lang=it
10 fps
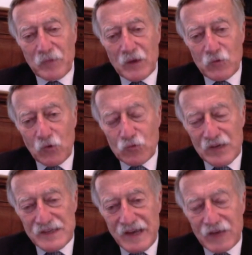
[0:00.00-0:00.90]
con una
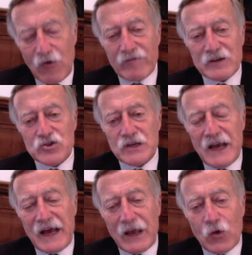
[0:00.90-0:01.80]
schedula
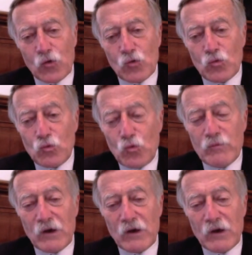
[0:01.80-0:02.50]
vaccinale, con un numero